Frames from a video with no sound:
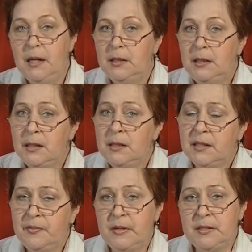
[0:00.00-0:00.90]
Надо
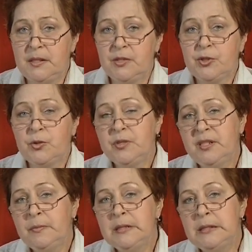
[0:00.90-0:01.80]
отметить, что
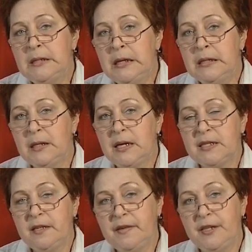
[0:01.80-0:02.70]
те материалы, на
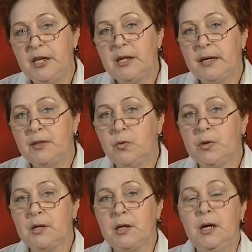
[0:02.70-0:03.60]
основании
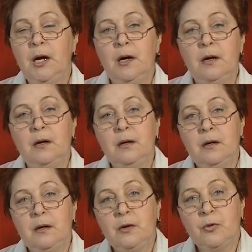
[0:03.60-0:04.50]
которых
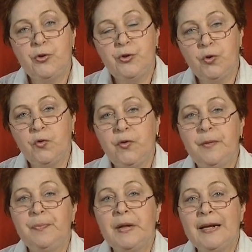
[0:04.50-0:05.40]
э, Хрущев
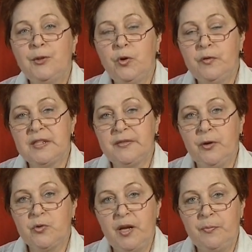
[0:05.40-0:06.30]
готовил
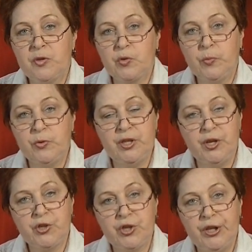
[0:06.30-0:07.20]
свою записку пути
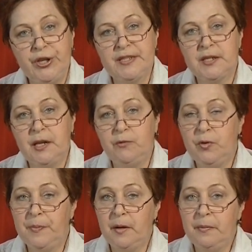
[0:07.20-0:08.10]
решения зерновой
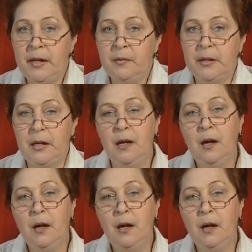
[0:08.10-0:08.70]
проблемы,